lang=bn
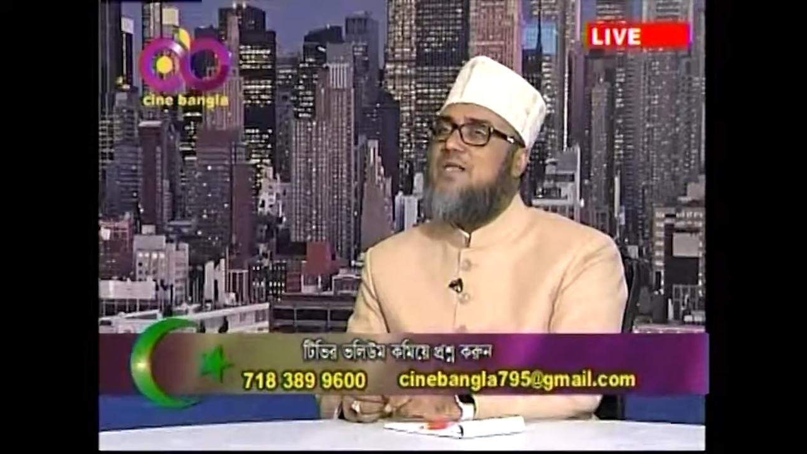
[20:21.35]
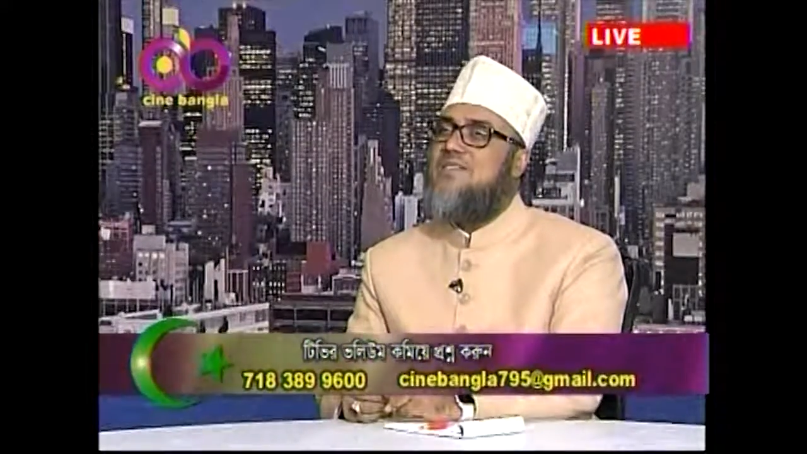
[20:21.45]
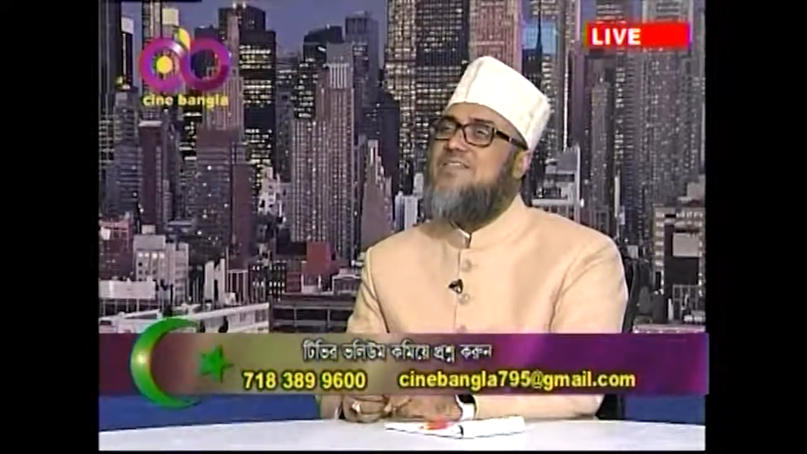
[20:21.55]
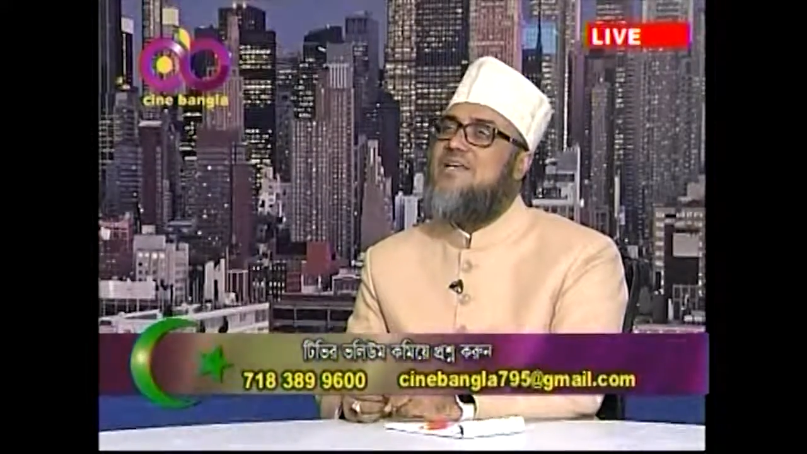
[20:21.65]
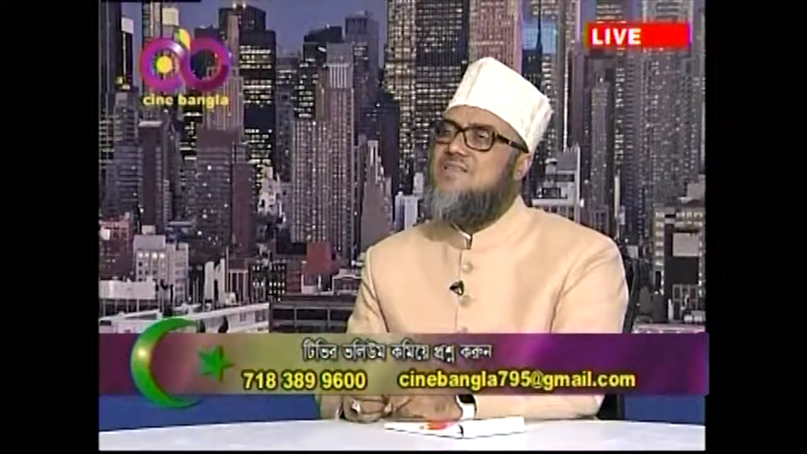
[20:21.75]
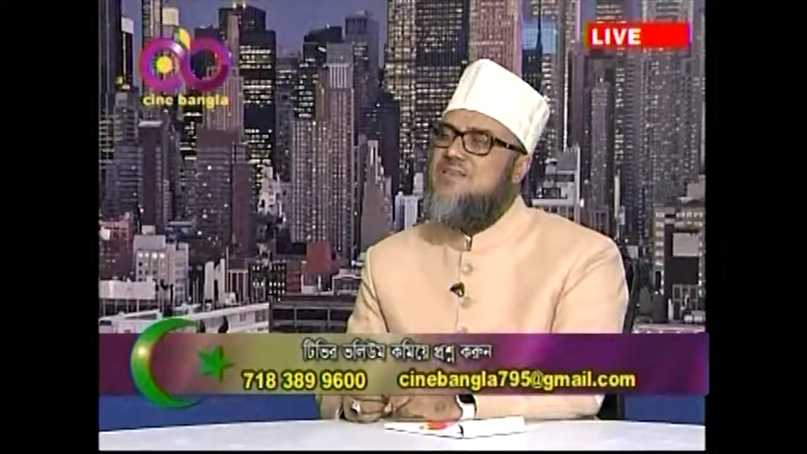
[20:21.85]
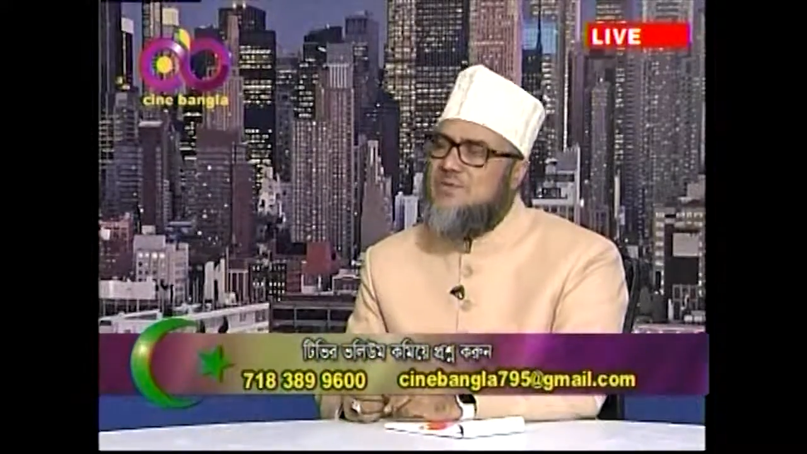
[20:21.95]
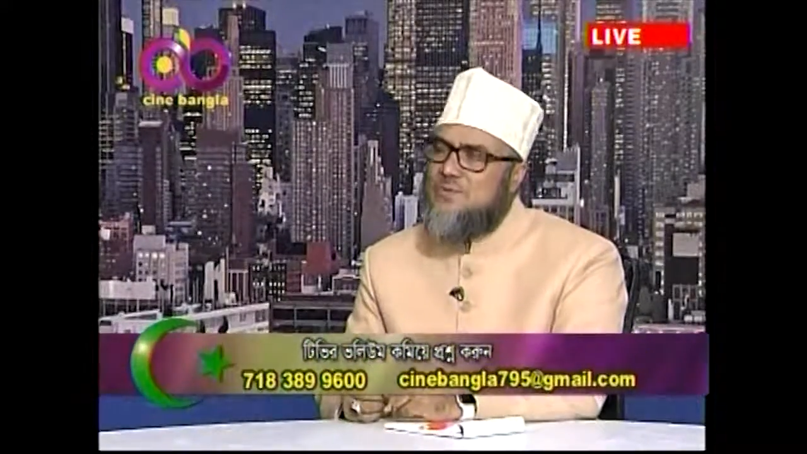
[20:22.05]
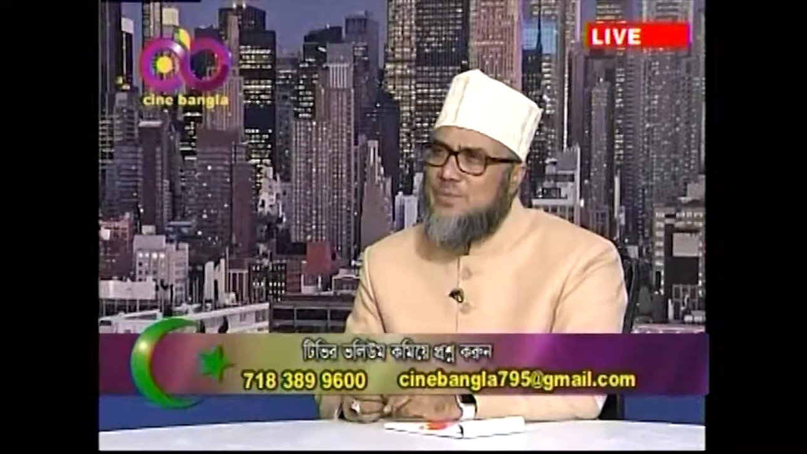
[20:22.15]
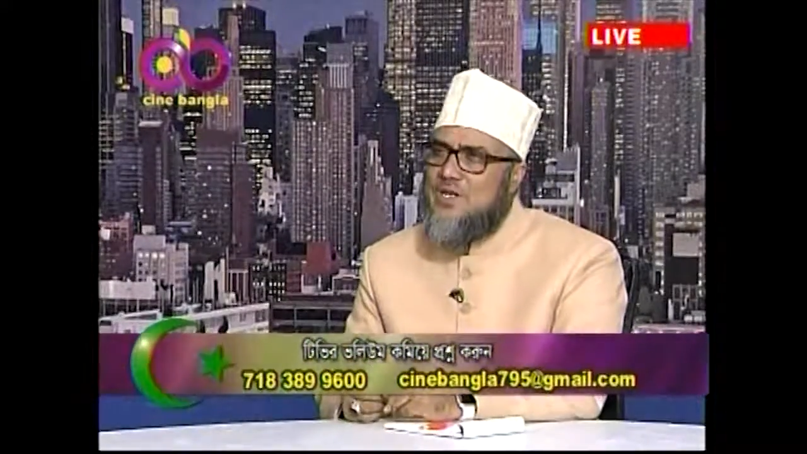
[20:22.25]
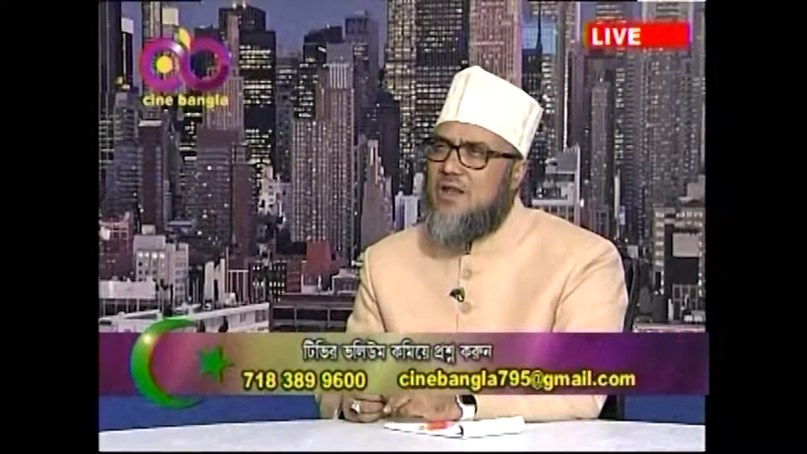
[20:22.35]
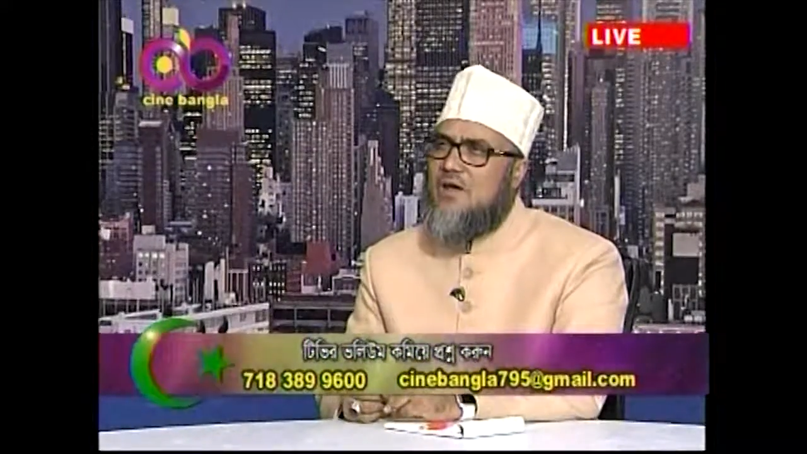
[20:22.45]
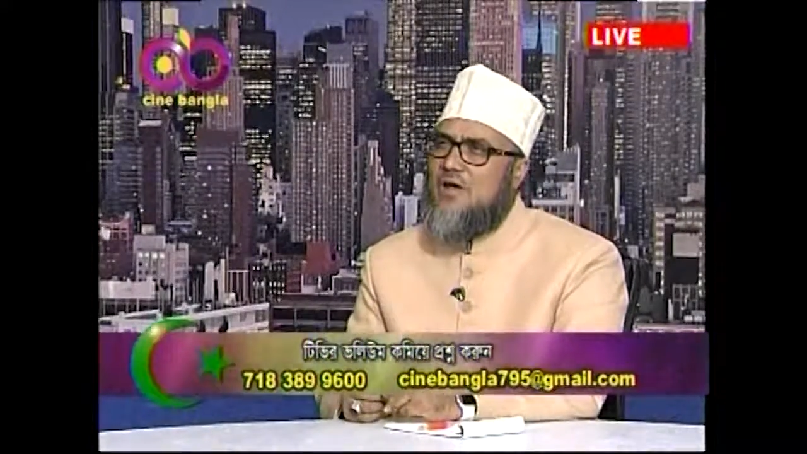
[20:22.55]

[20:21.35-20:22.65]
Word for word: আলাস্তাকস্তারতু মিনাল